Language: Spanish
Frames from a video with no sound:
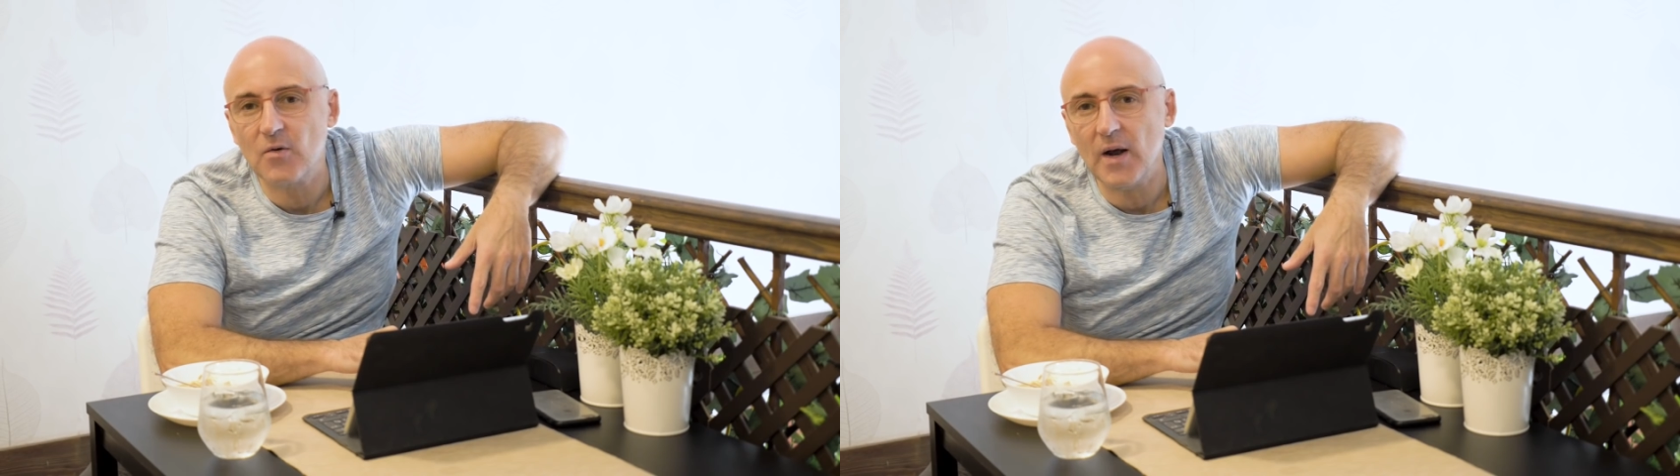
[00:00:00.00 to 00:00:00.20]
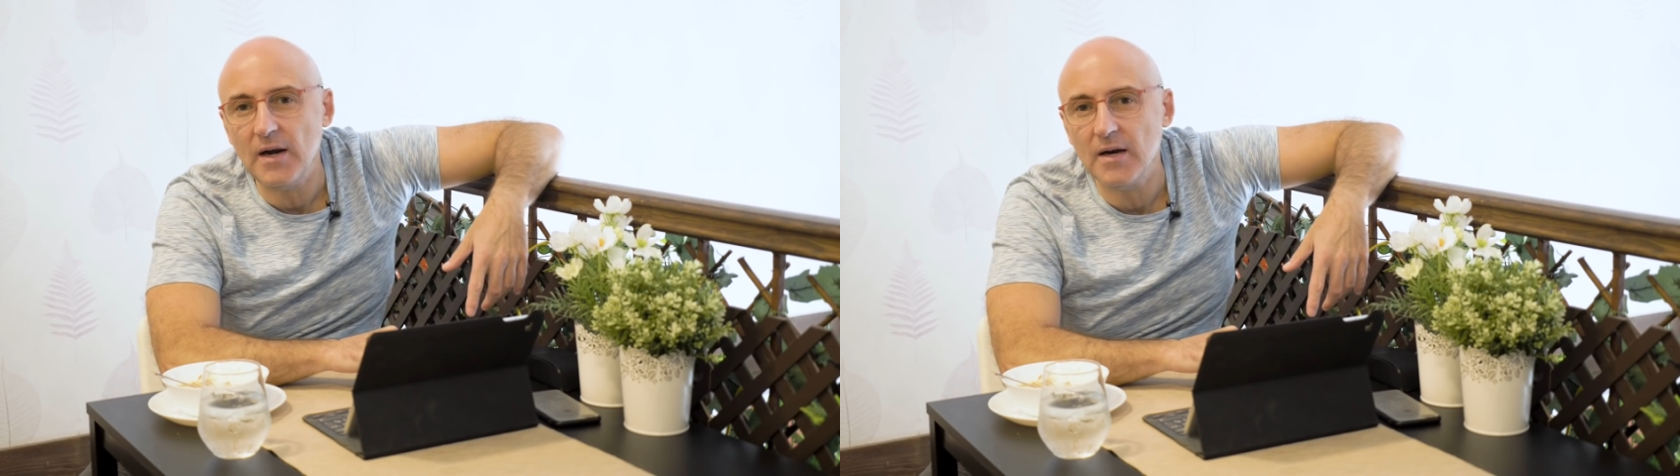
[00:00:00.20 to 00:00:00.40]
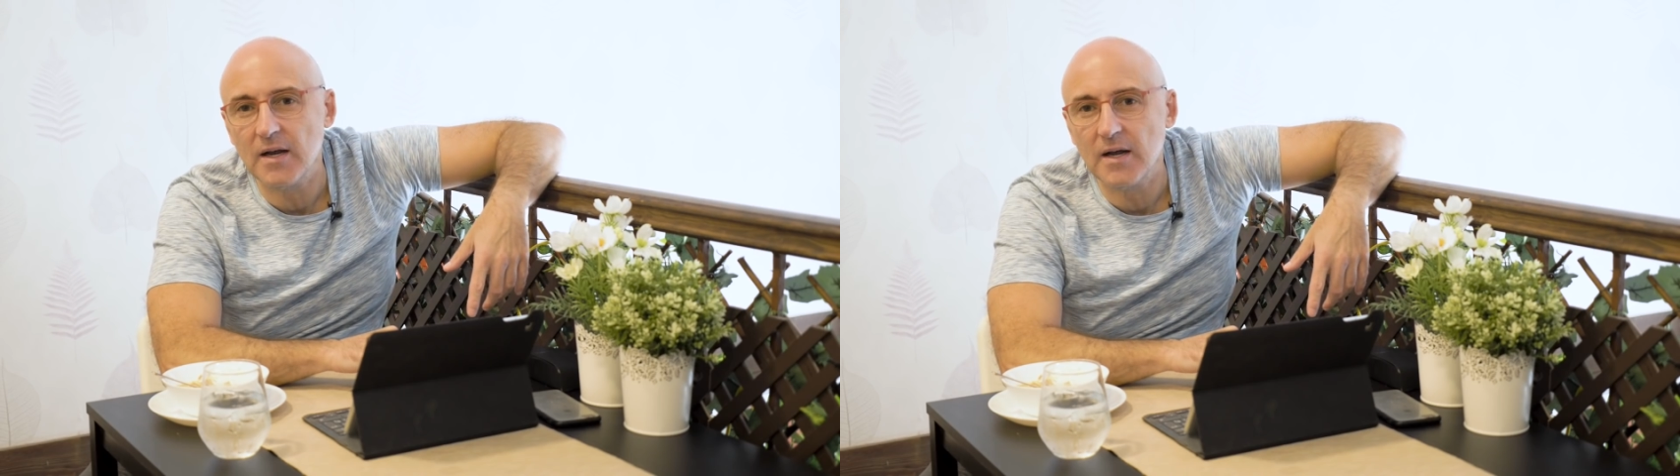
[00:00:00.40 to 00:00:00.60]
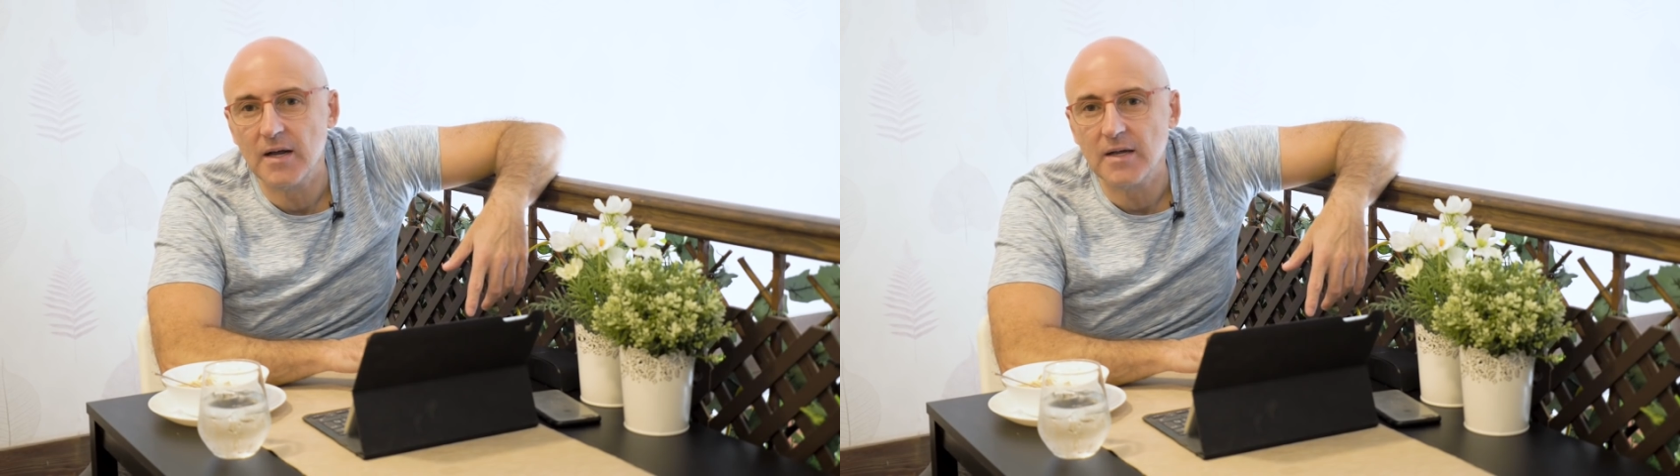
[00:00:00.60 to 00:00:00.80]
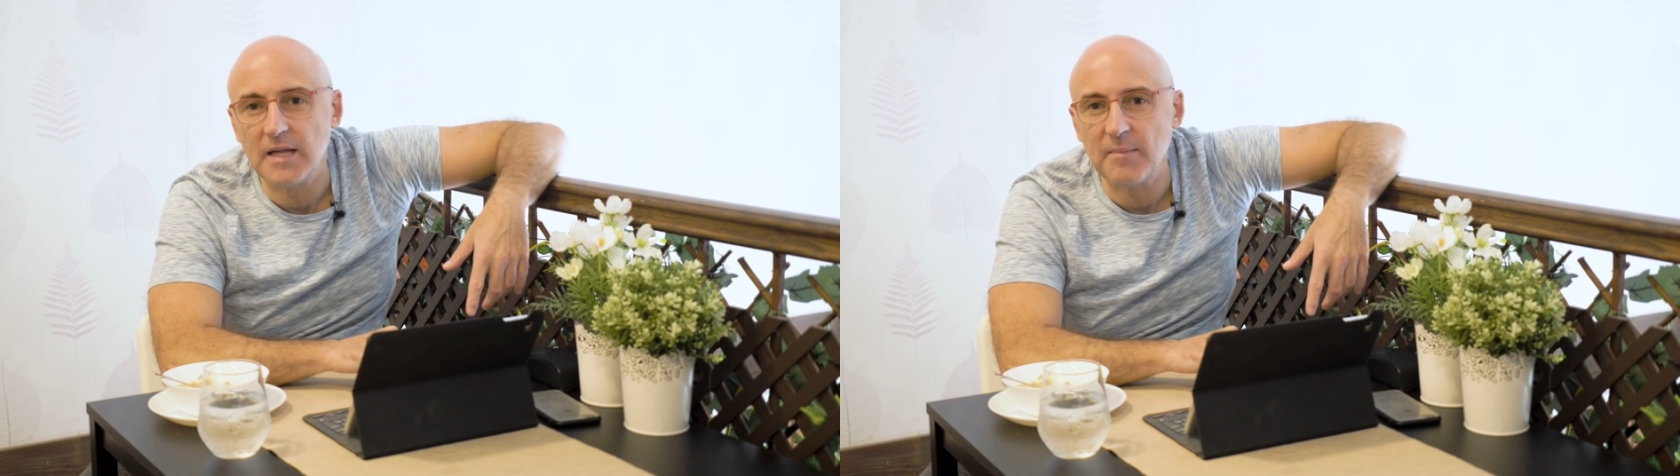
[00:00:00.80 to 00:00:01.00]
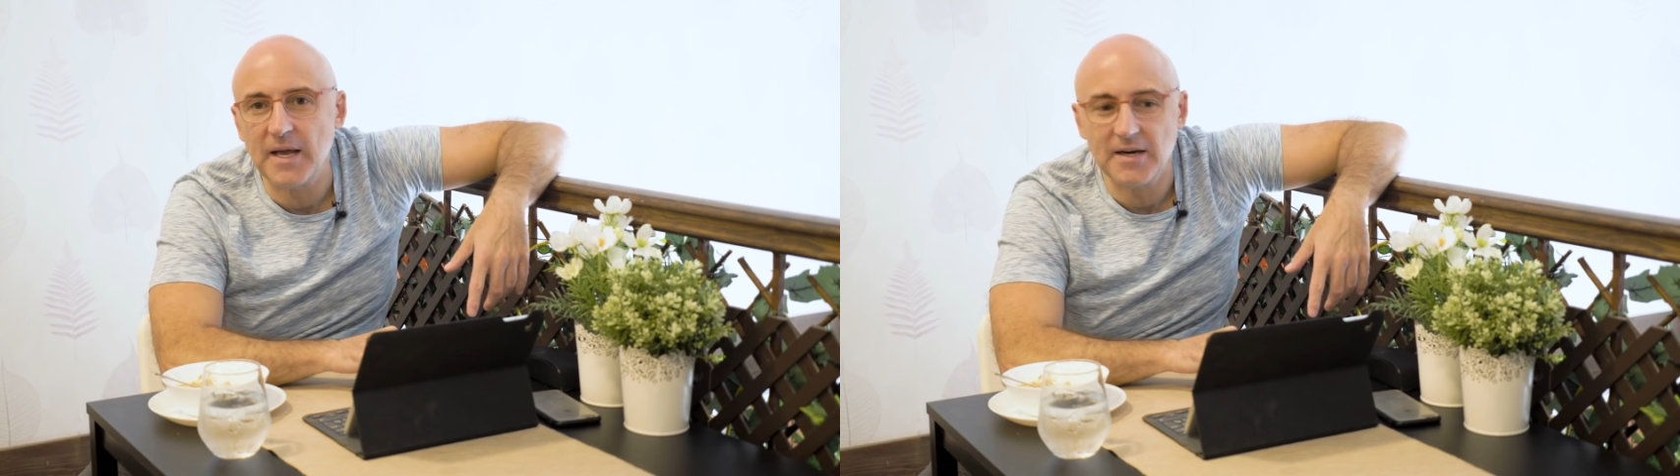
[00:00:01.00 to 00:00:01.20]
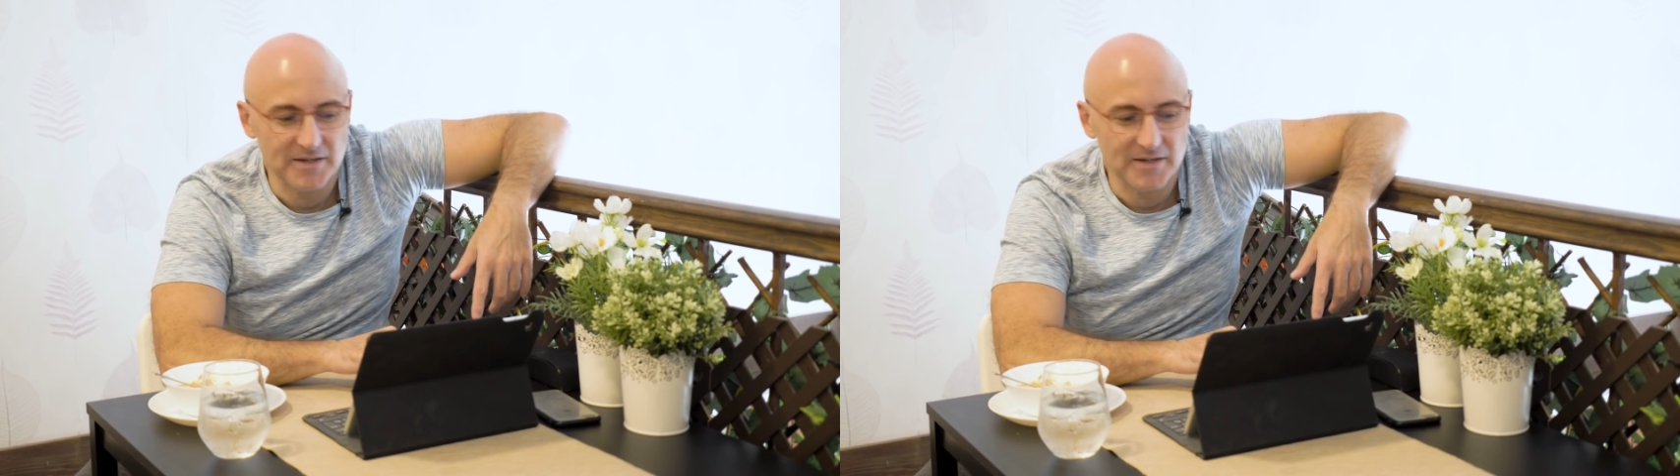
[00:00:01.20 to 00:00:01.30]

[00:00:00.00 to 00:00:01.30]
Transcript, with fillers: ¿Cuál? También.